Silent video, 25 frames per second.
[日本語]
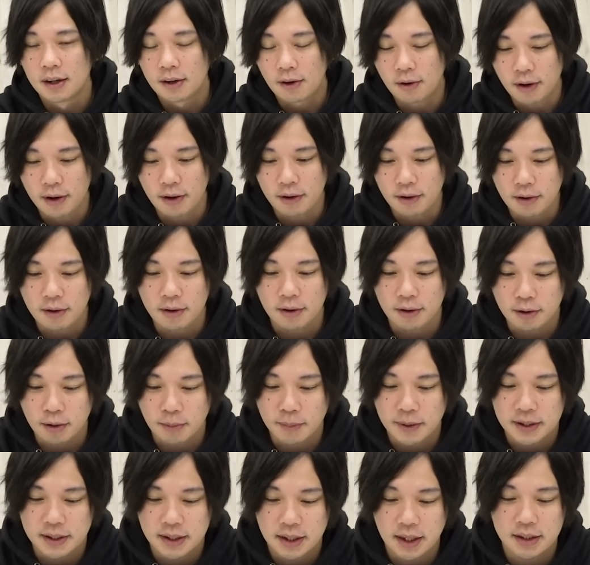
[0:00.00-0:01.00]
これを
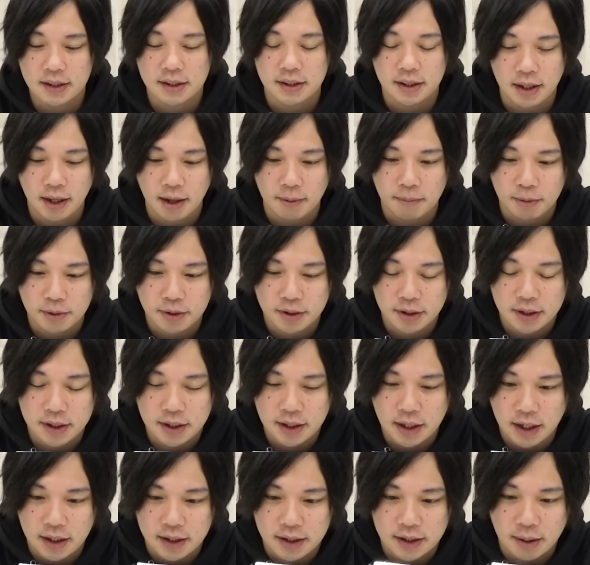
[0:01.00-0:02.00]
飛ばしたやつにボス
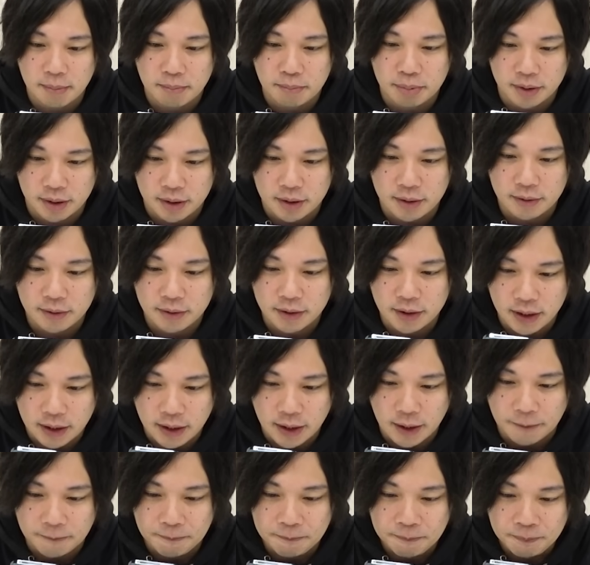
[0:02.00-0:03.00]
1から全部
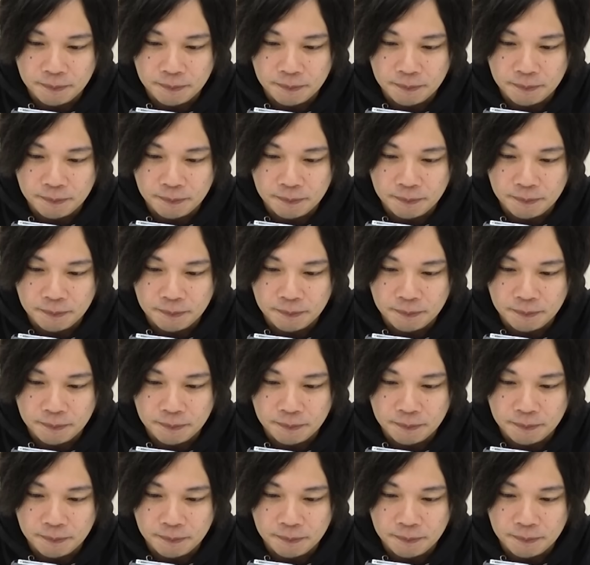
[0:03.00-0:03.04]
に、